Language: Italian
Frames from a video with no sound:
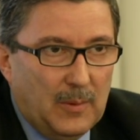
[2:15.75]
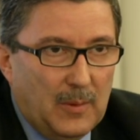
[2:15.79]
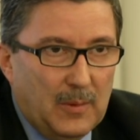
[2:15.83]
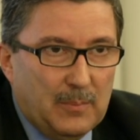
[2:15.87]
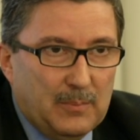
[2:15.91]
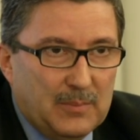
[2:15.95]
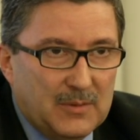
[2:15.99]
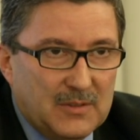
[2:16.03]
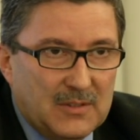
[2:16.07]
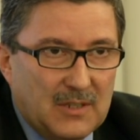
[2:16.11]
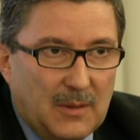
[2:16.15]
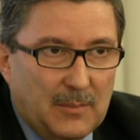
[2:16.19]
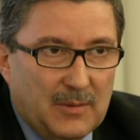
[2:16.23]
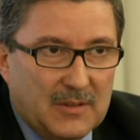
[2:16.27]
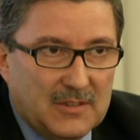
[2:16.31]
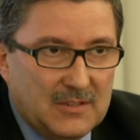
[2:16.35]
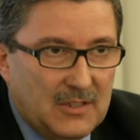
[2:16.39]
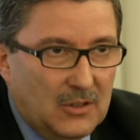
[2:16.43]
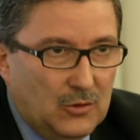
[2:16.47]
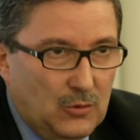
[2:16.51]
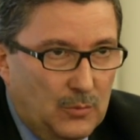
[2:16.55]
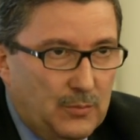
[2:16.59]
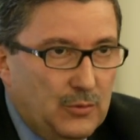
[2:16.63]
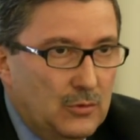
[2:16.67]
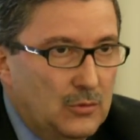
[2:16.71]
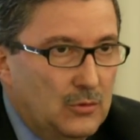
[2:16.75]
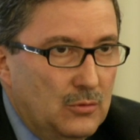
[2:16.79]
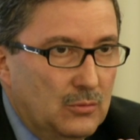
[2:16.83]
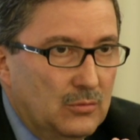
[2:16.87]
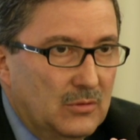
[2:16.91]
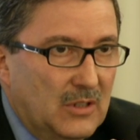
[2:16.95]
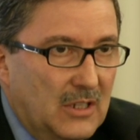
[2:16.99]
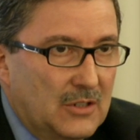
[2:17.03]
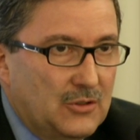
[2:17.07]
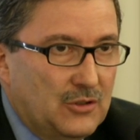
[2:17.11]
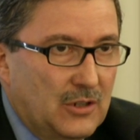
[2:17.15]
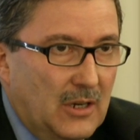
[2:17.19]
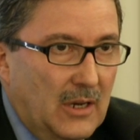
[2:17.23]
eh, sia passato più di
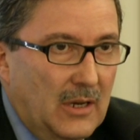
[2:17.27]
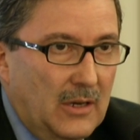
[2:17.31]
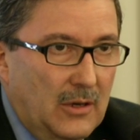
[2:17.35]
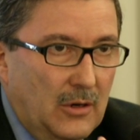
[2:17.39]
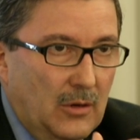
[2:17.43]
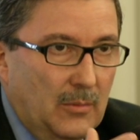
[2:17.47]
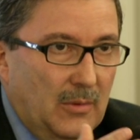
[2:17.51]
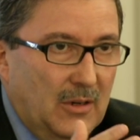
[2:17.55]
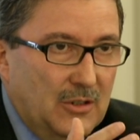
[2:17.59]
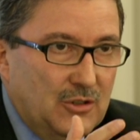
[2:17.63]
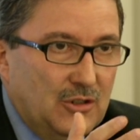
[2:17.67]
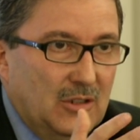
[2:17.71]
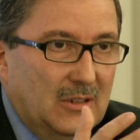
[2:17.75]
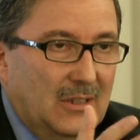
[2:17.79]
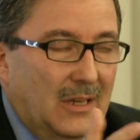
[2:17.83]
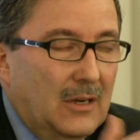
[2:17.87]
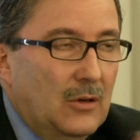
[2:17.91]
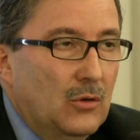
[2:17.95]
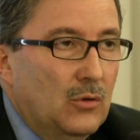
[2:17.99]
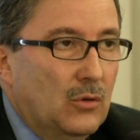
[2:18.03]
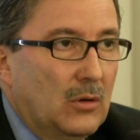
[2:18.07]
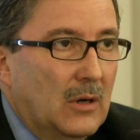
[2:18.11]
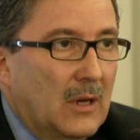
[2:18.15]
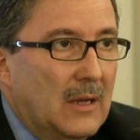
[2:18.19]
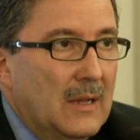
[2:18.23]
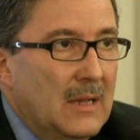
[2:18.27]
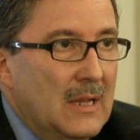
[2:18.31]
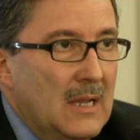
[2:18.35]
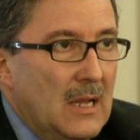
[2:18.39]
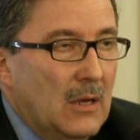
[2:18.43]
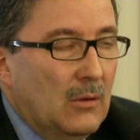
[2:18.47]
un decennio, ma già da allora